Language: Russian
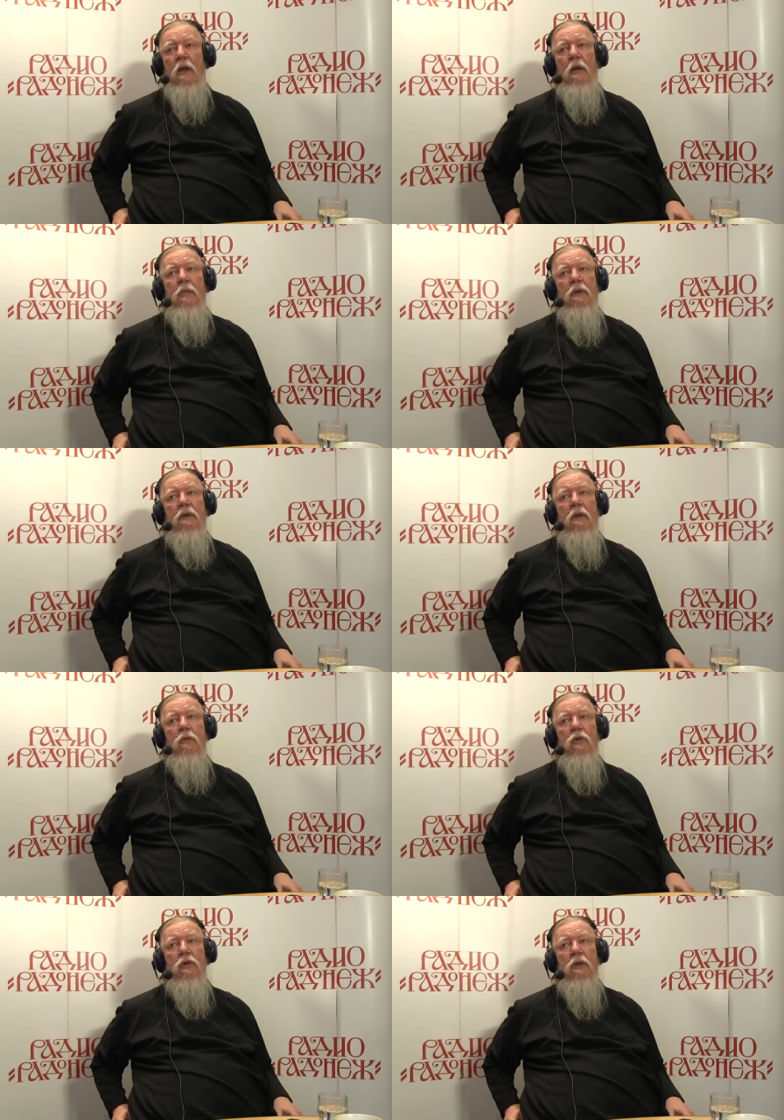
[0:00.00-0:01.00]
А
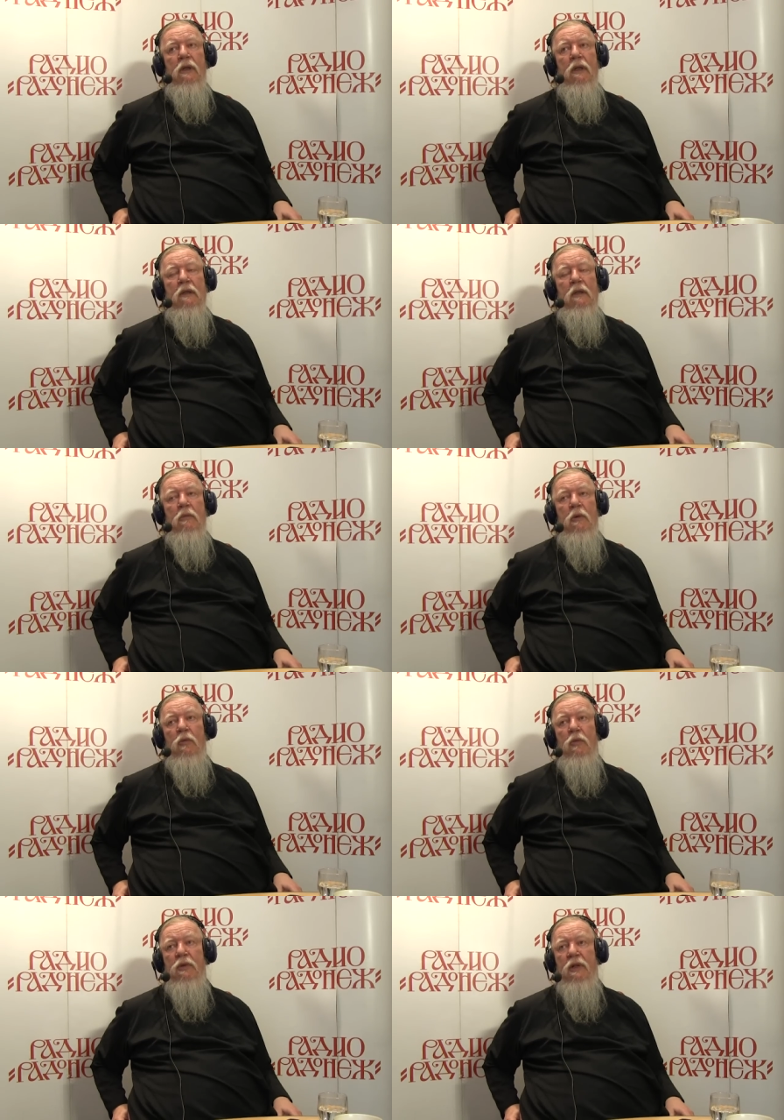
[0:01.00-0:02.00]
потому что если мы
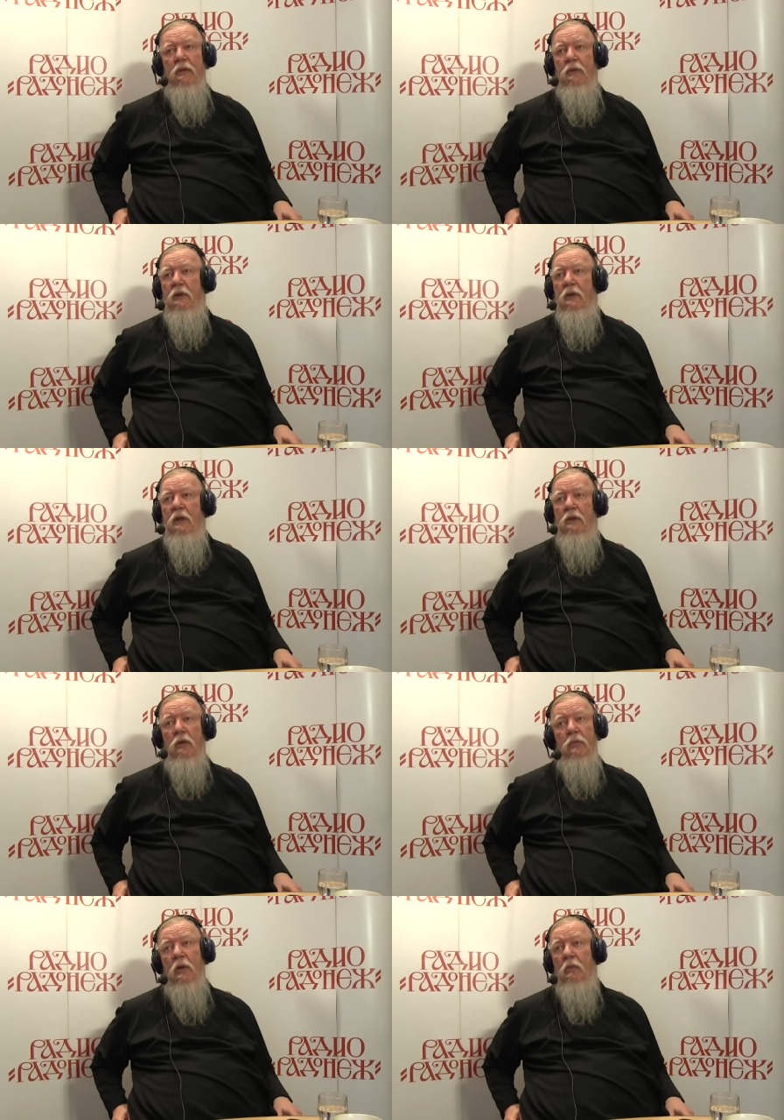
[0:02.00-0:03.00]
будем сравнивать себя с
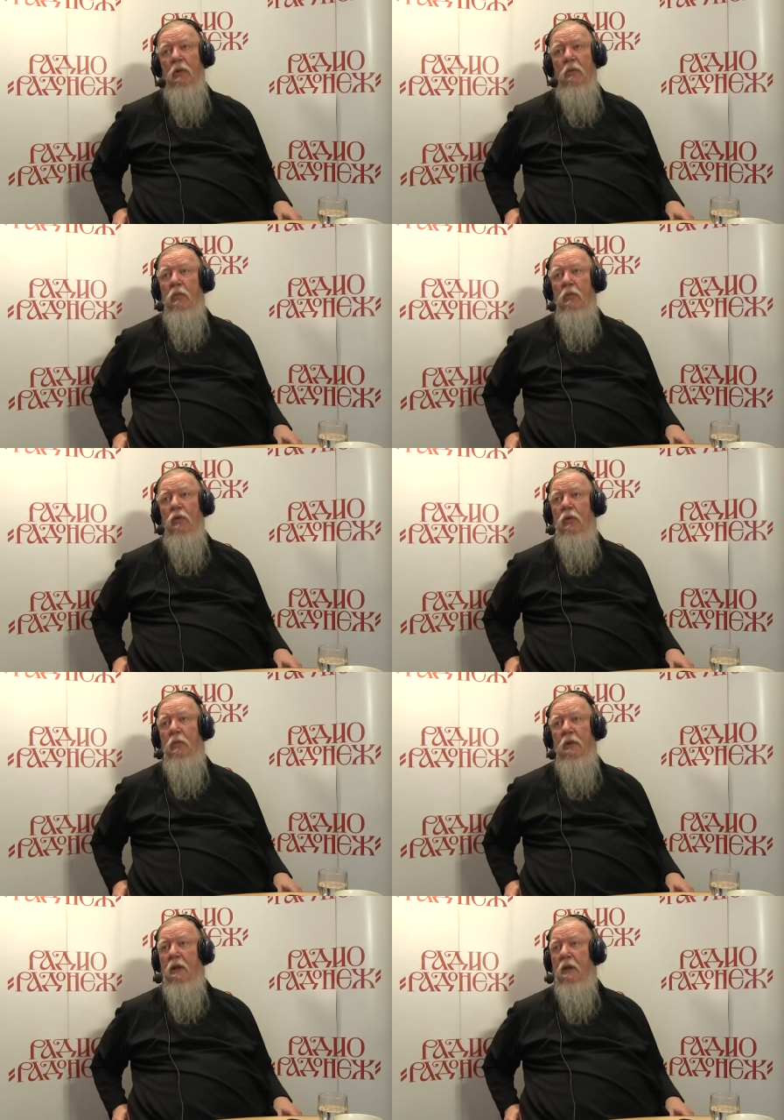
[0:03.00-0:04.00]
людьми, мы
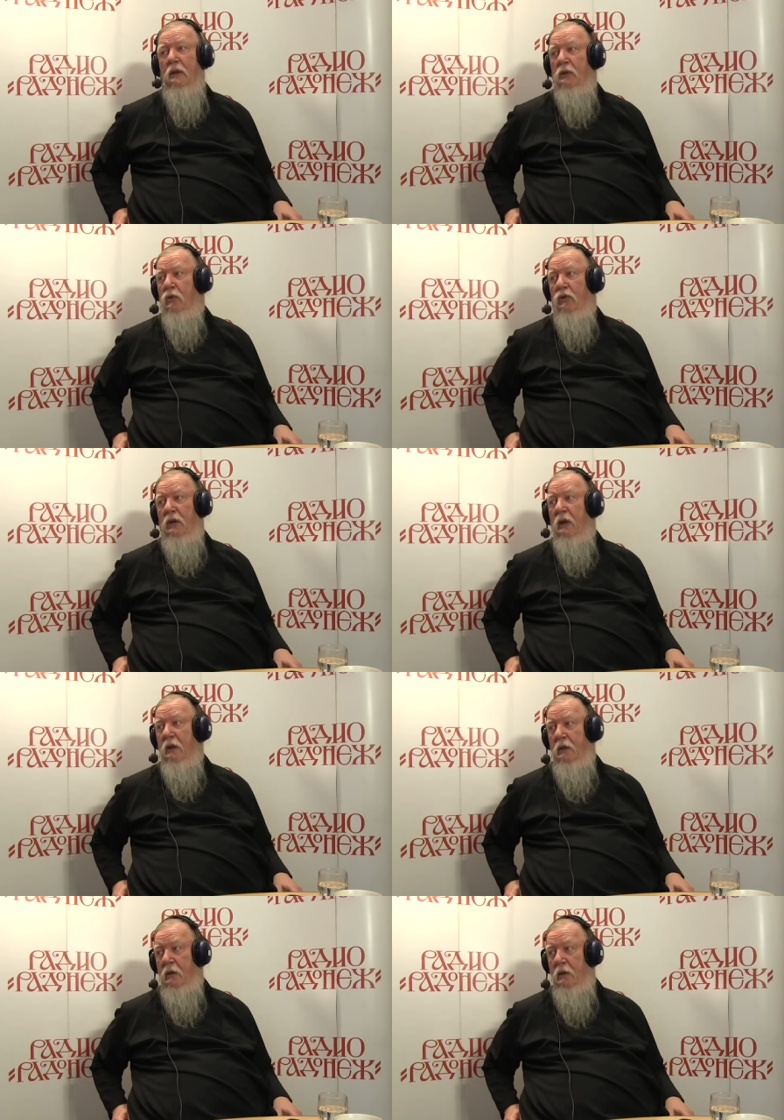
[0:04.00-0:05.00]
будем их
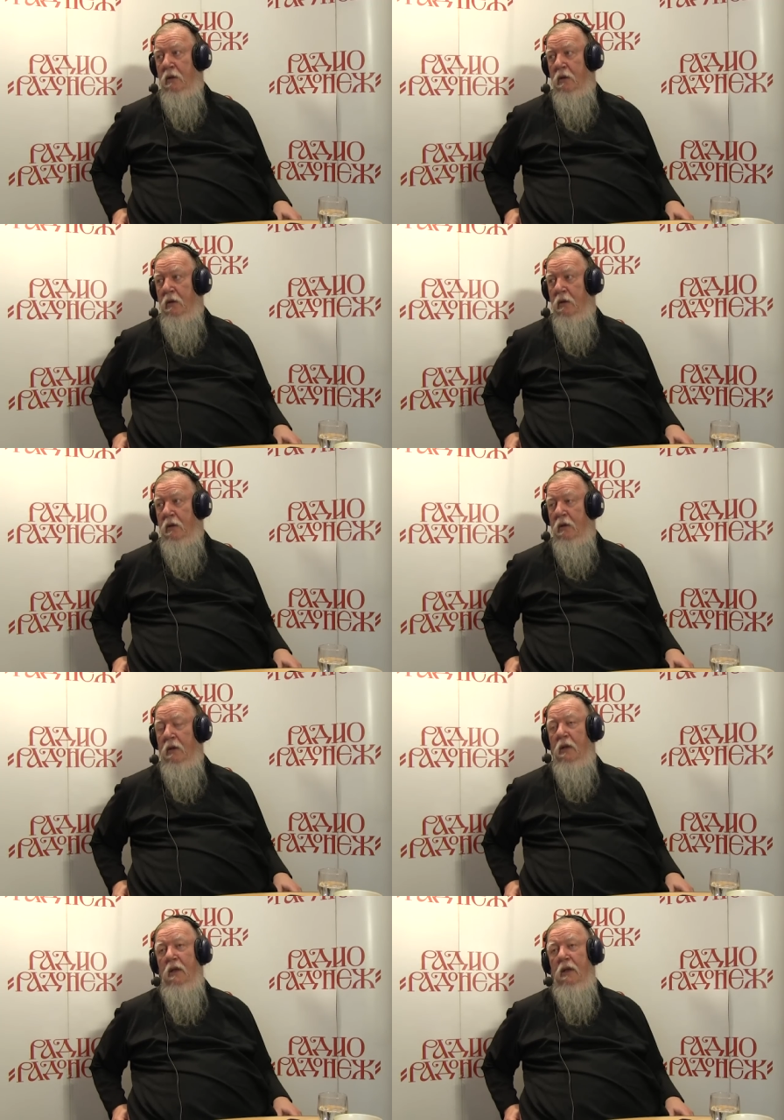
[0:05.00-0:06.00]
осуждать
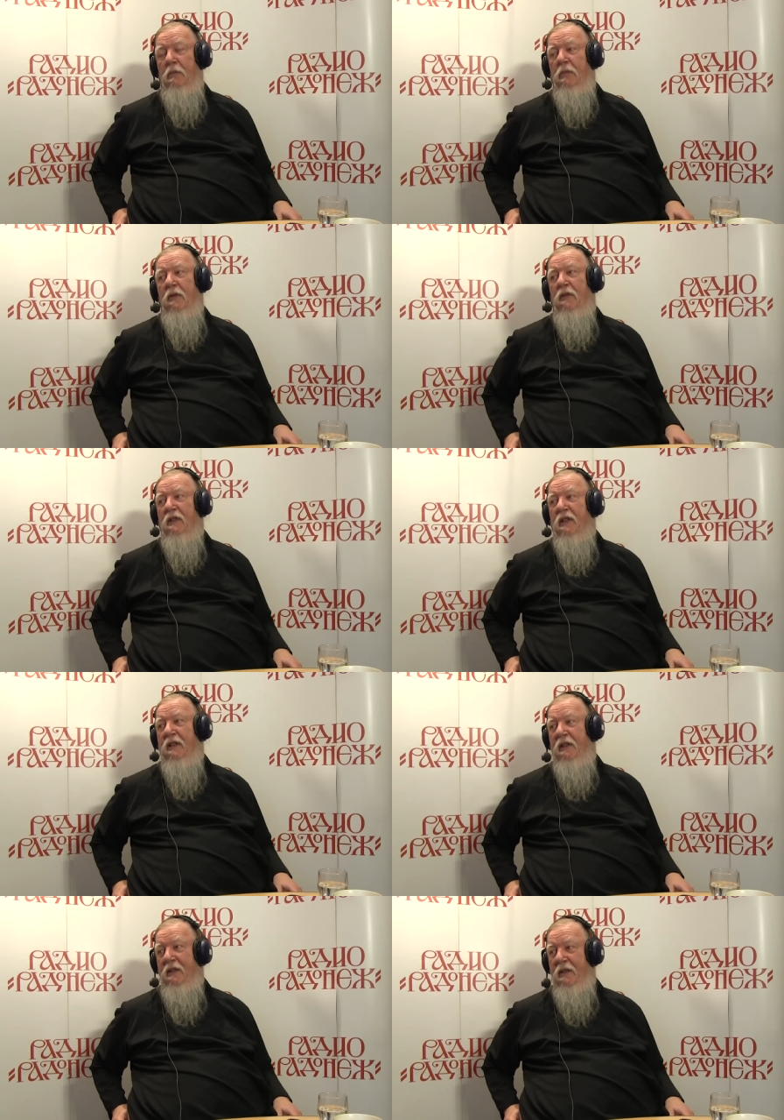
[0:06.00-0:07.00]
и
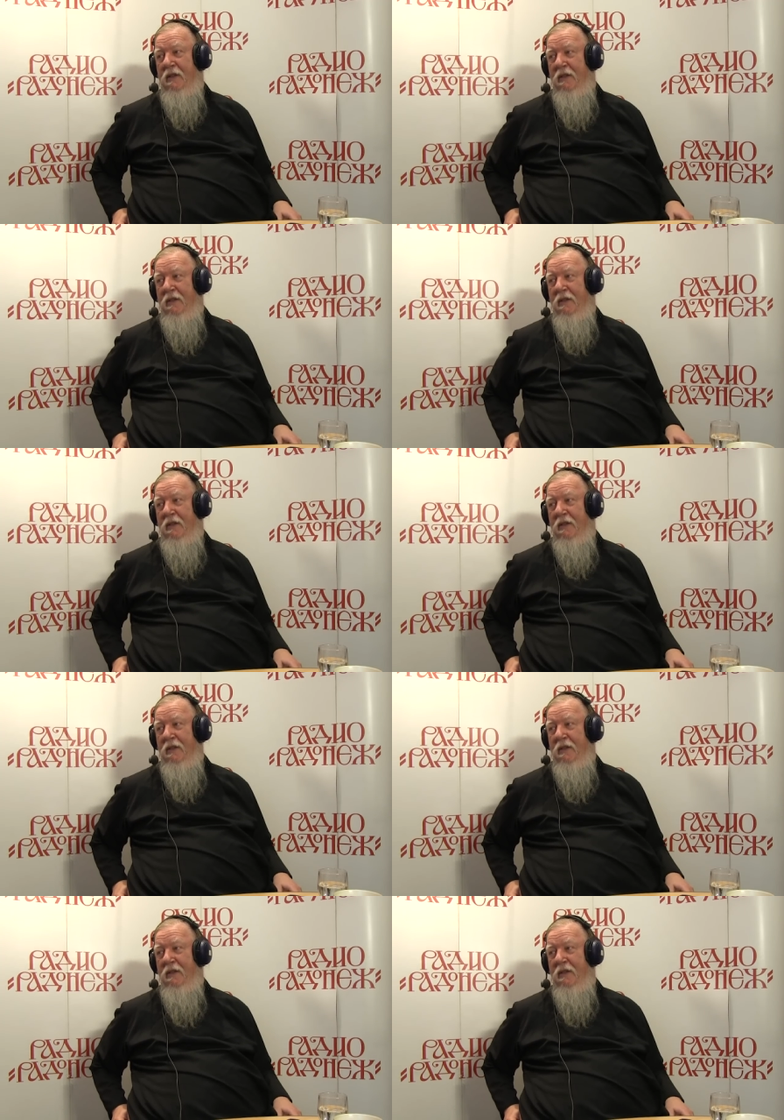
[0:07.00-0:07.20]
превозноситься